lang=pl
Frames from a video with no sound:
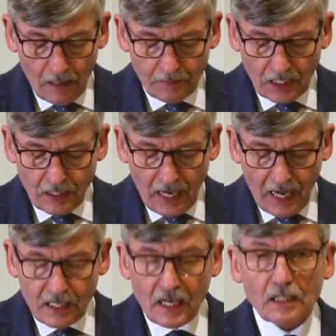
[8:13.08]
Wtedy
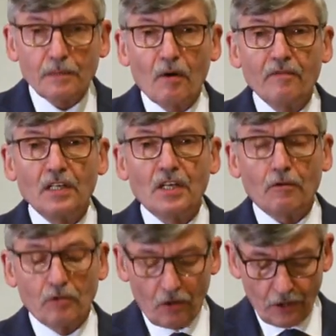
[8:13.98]
Eliasz
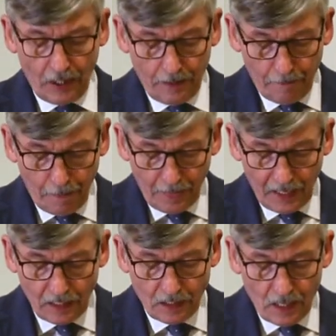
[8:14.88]
powiedział do niej,
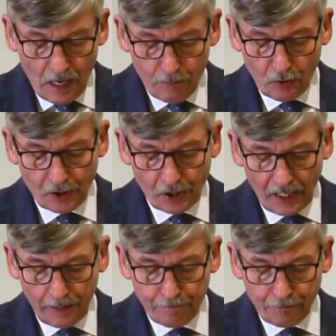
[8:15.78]
nie bój
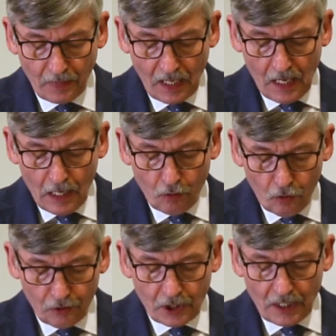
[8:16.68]
się,
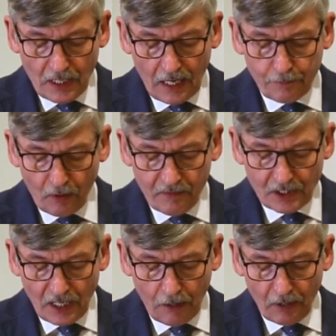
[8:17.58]
uczyń jak
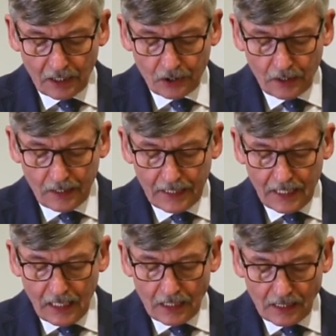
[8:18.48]
powiedziałaś.
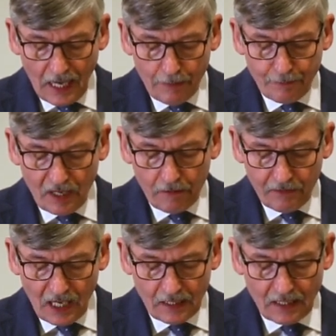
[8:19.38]

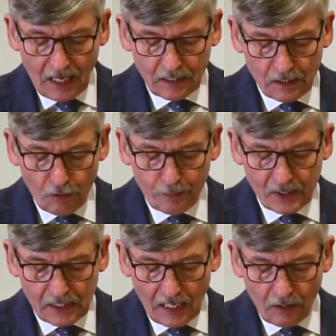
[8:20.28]
Najpierw jednak zrób
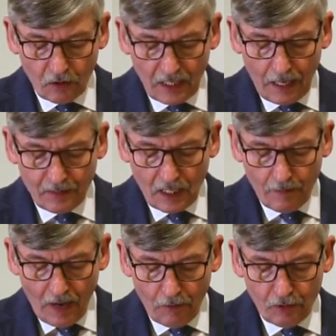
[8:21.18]
z tego dla mnie
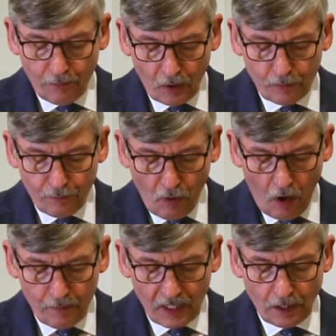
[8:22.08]
mały
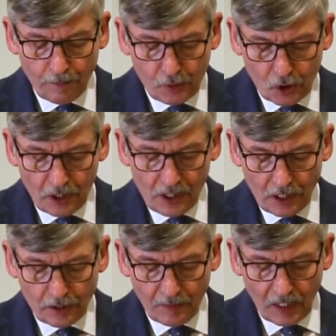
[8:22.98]
podpłomyk i
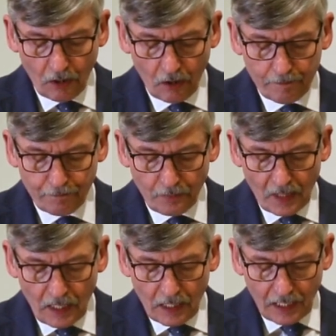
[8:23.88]
przynieś mi go.
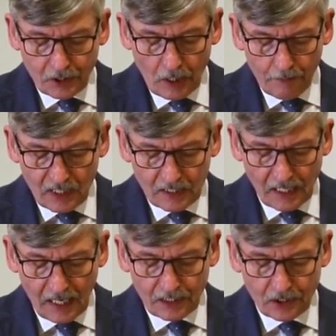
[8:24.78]
Dla siebie
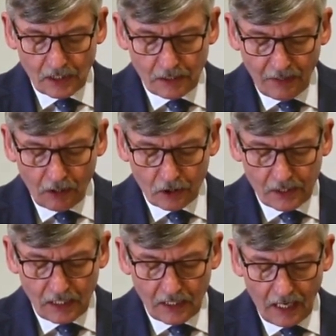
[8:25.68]
zaś i swego
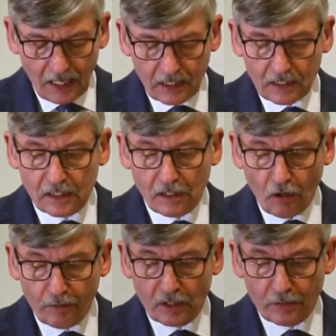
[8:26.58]
syna
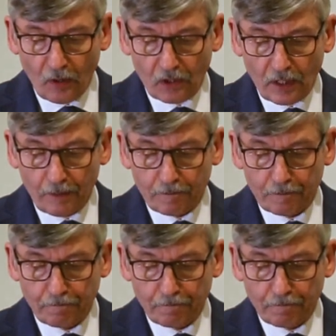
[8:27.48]
zrobisz potem.